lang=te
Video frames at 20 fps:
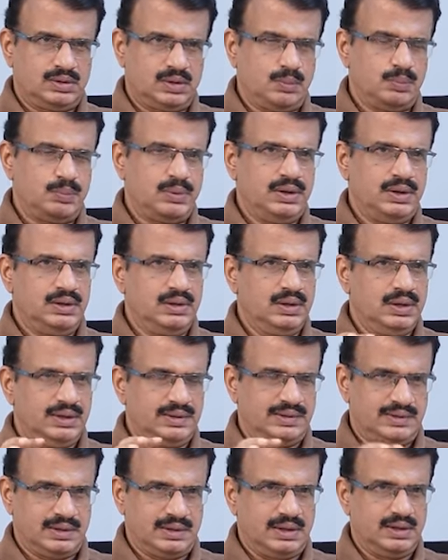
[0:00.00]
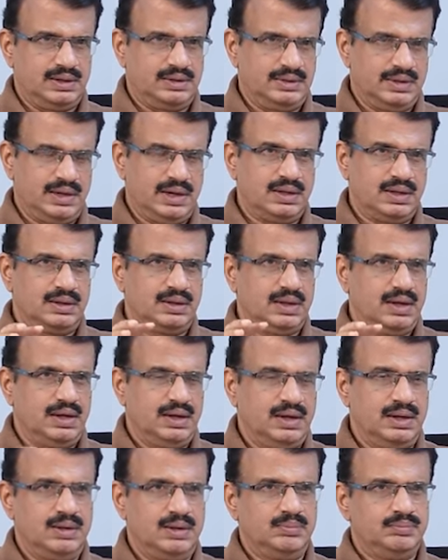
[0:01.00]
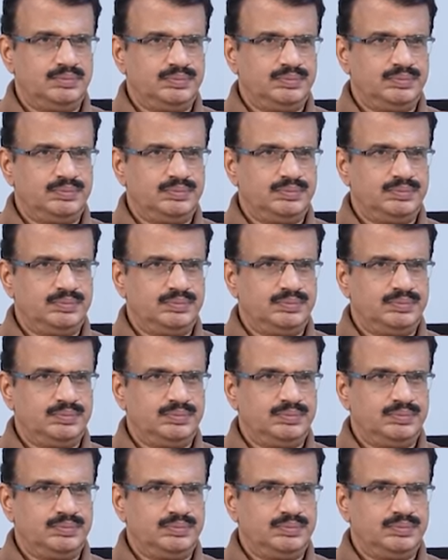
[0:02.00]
తప్పు లేదు ఖచ్చితంగా జగన్ దాన్ని